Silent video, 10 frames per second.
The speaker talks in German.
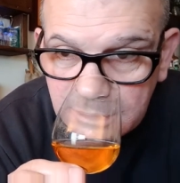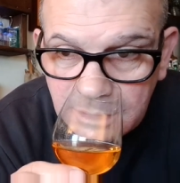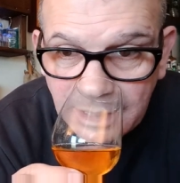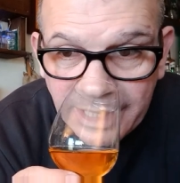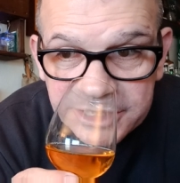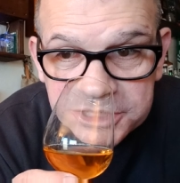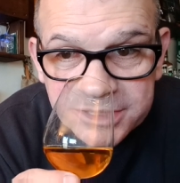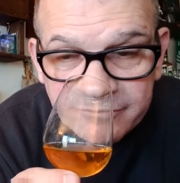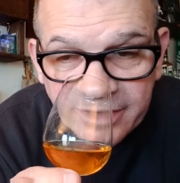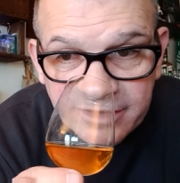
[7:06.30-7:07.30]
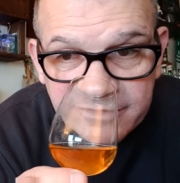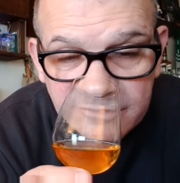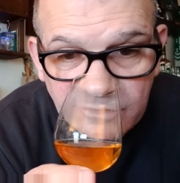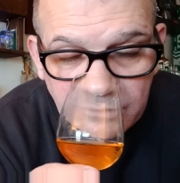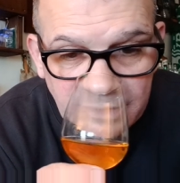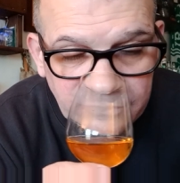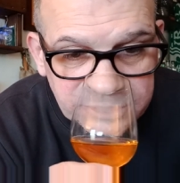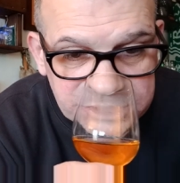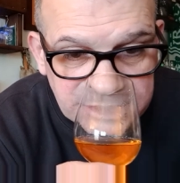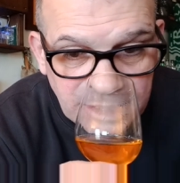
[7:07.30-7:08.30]
leichter weißer Zucker,
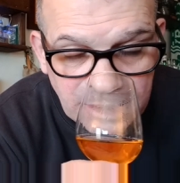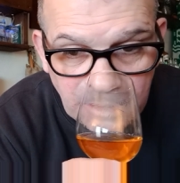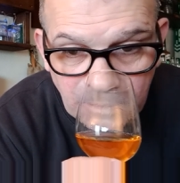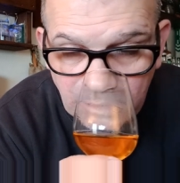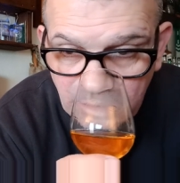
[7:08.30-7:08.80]
würde ich sagen.